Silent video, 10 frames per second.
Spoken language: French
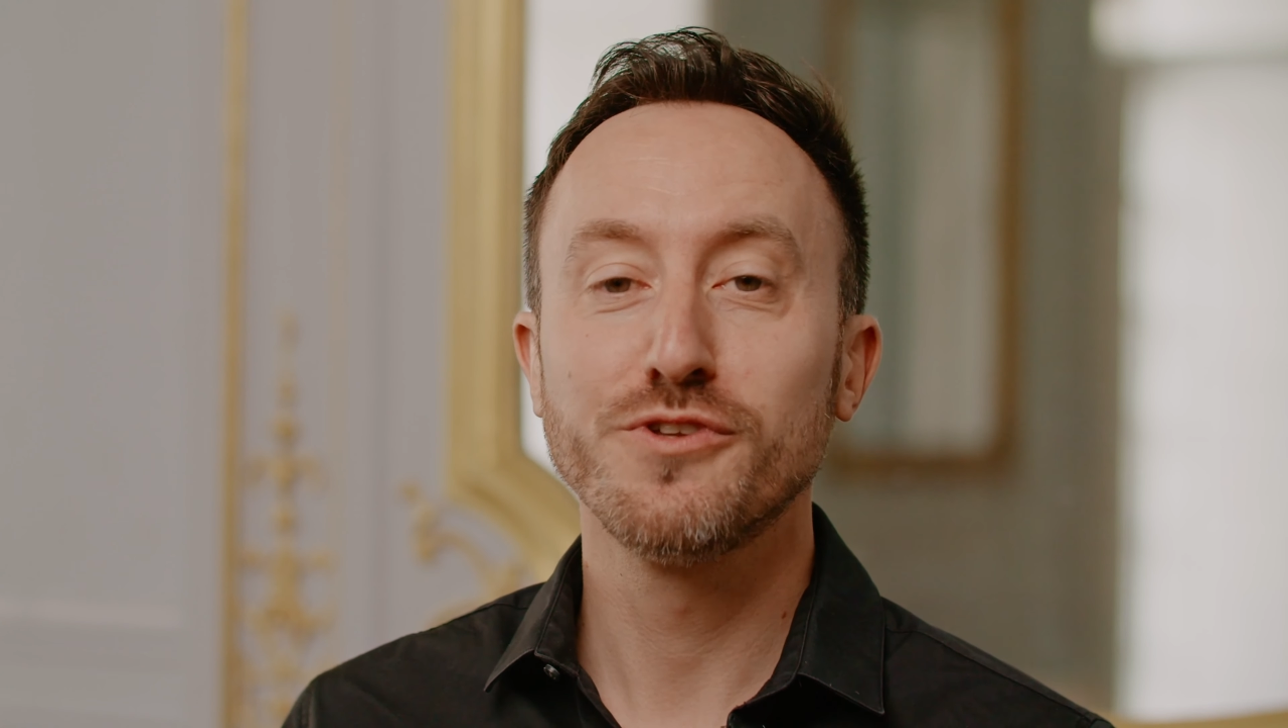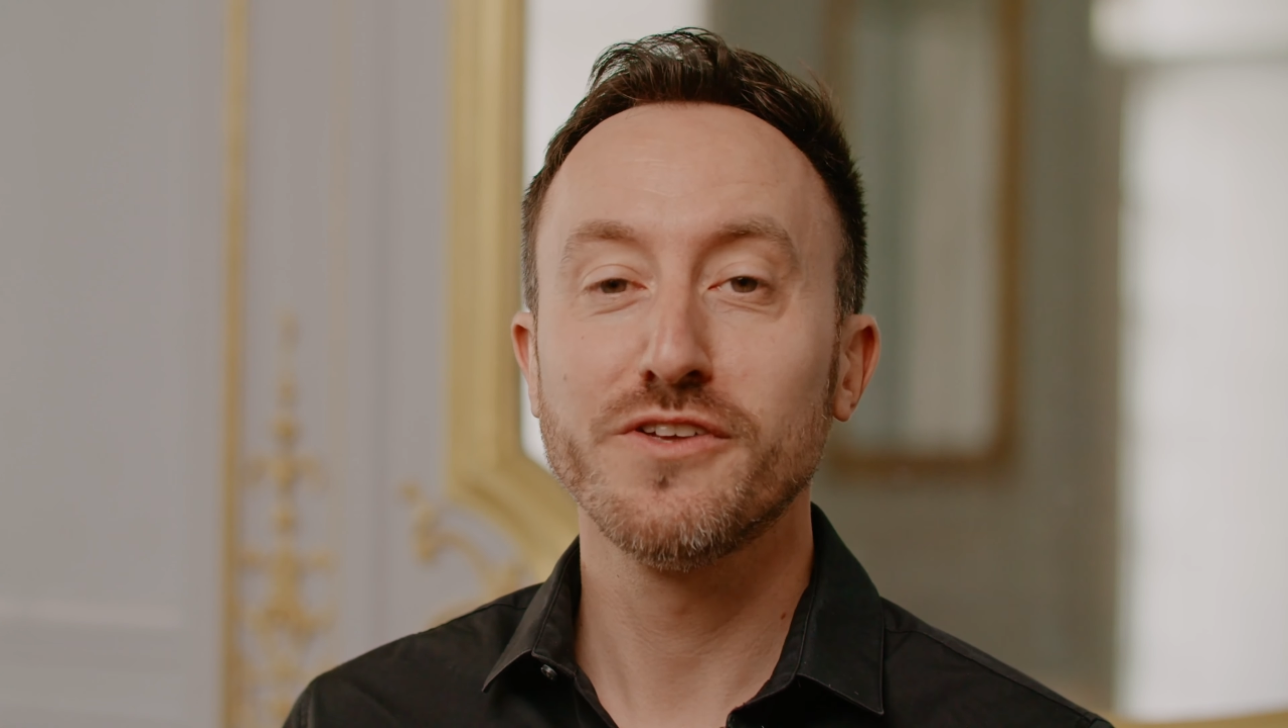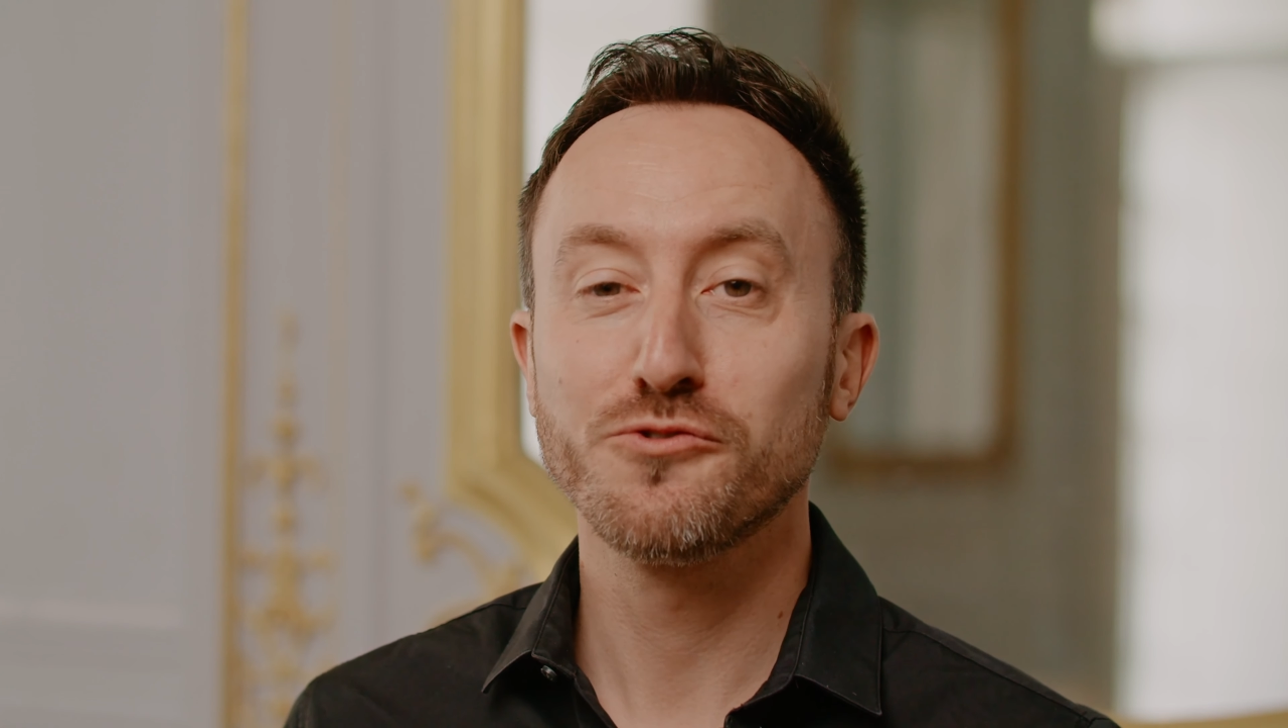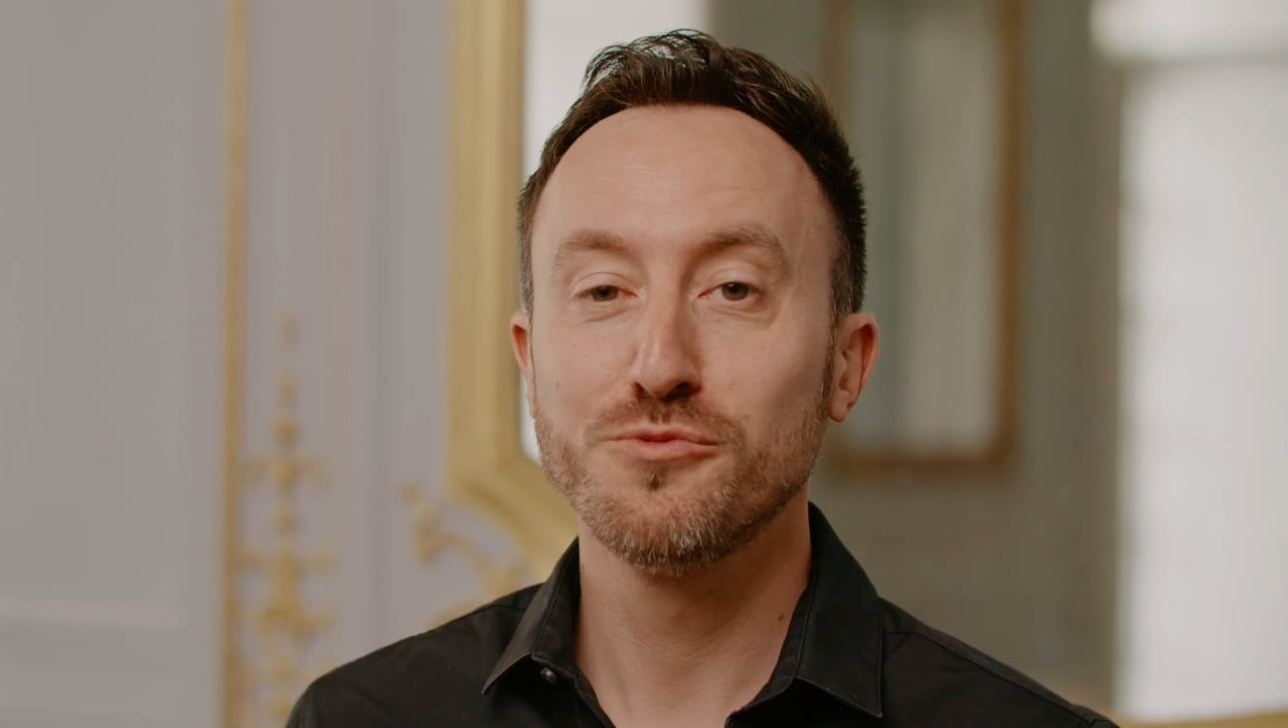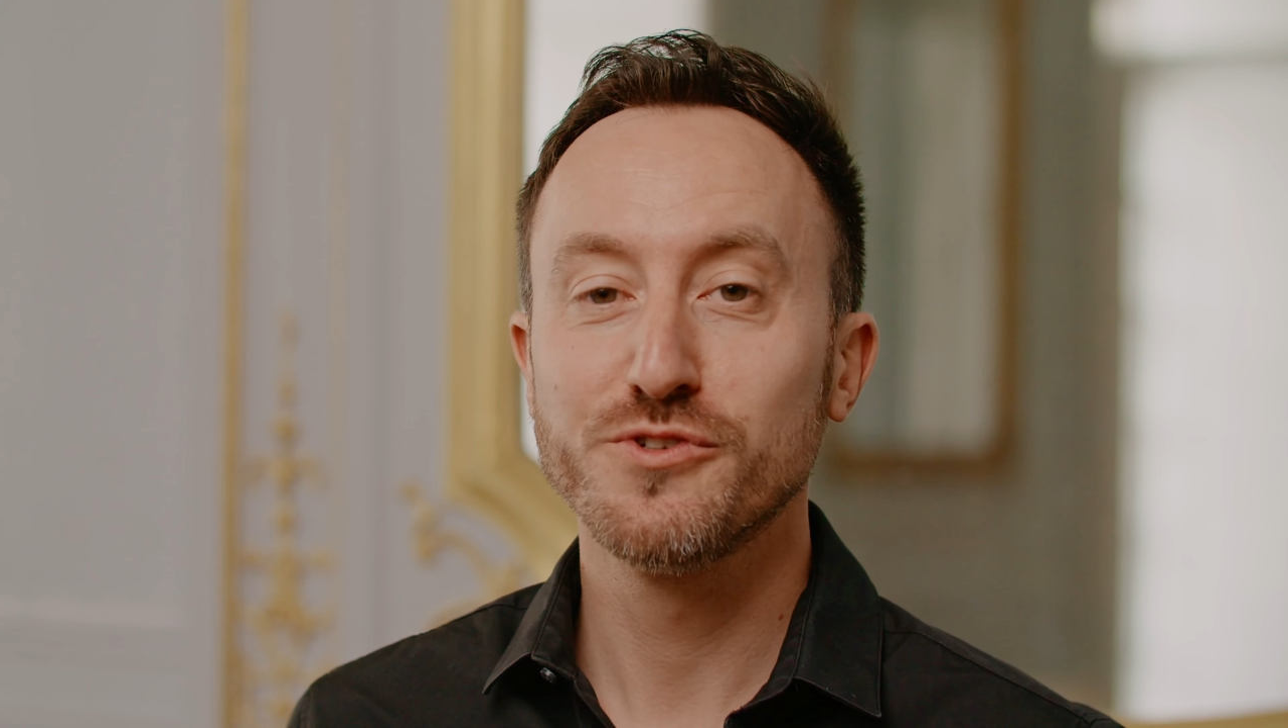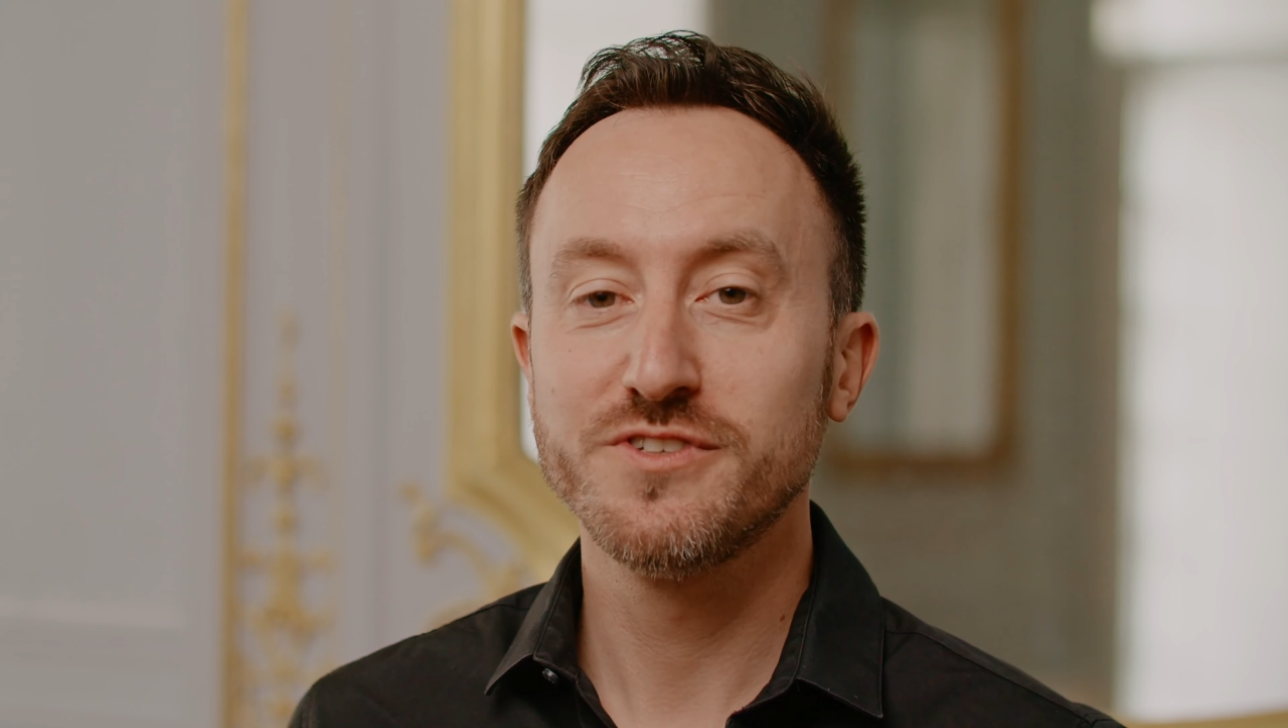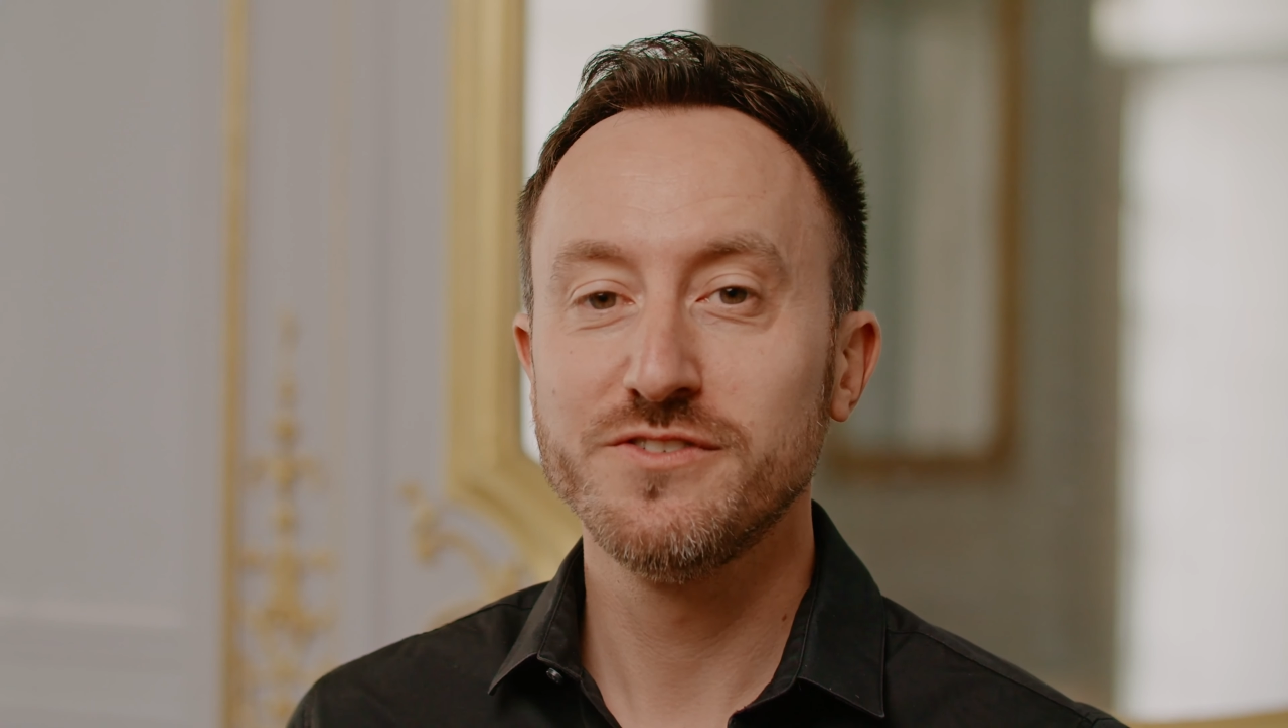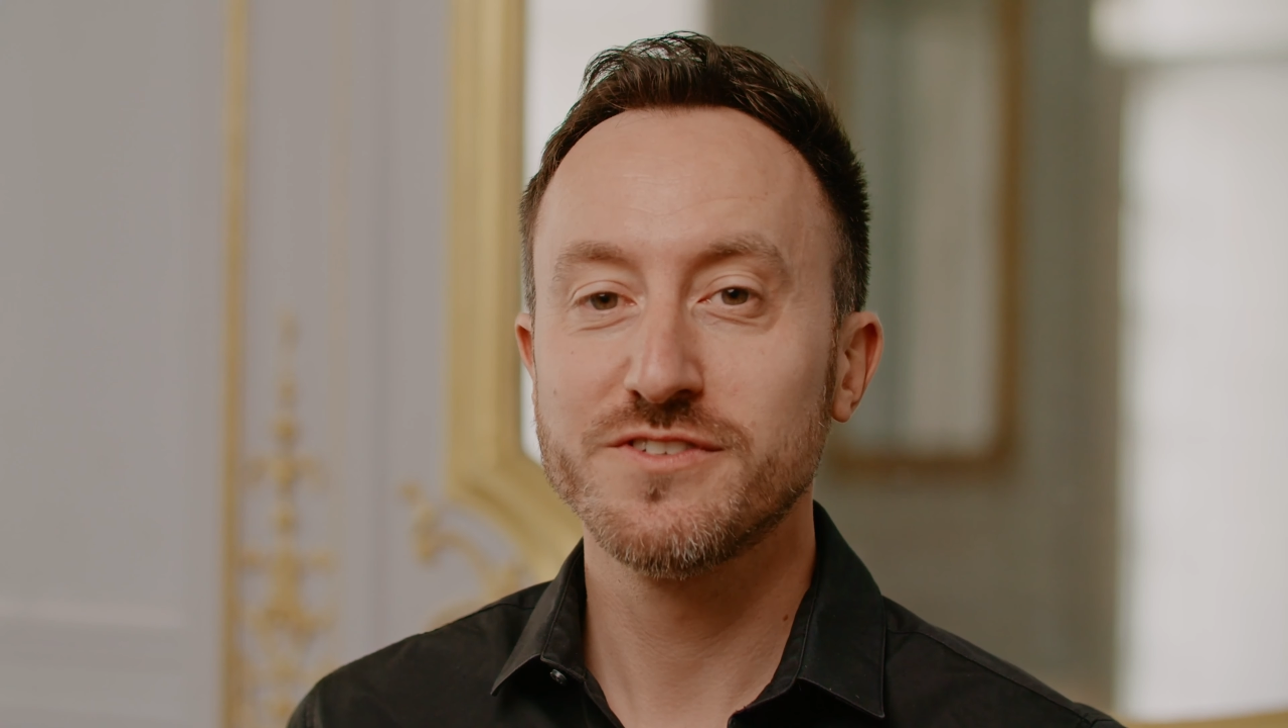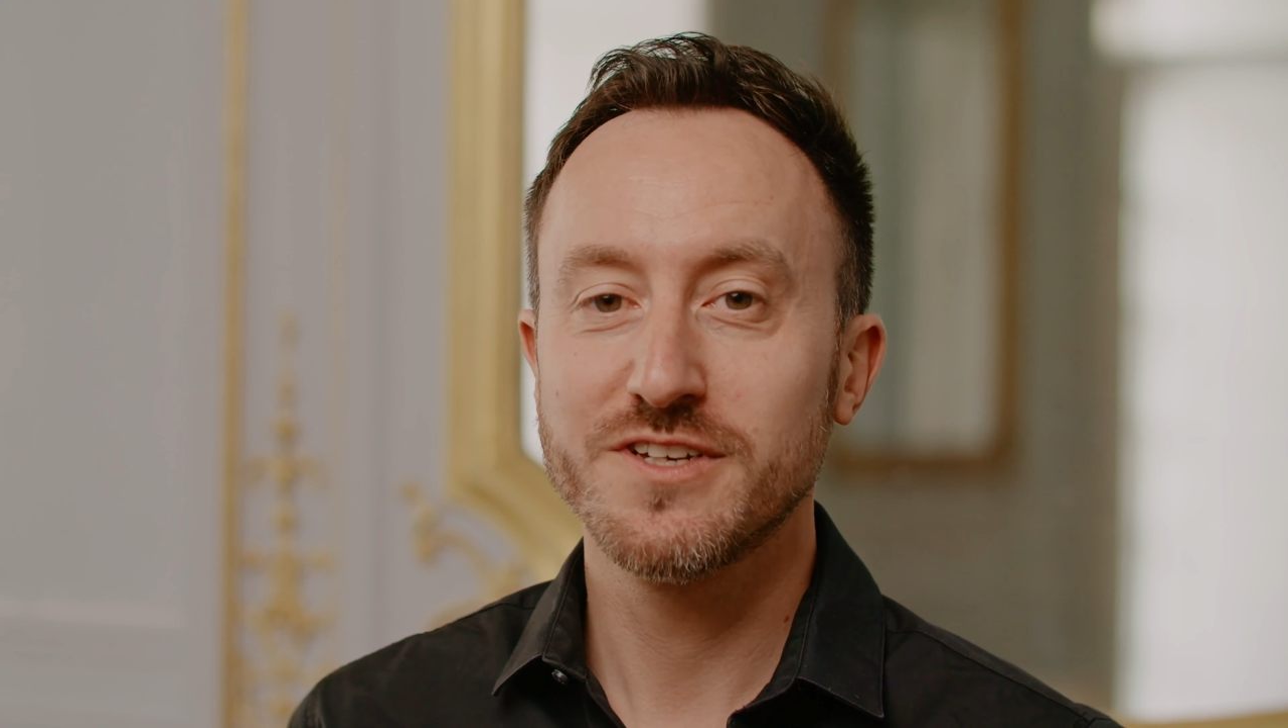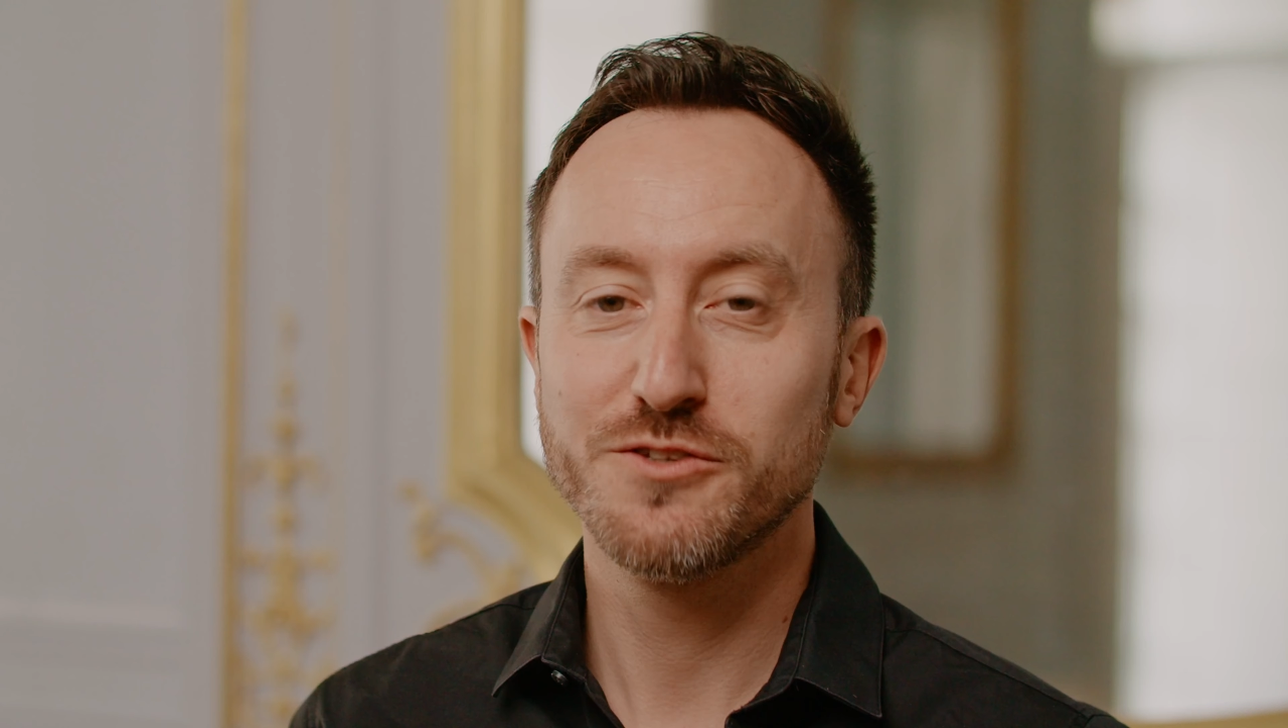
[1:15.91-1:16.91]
d'instrumentistes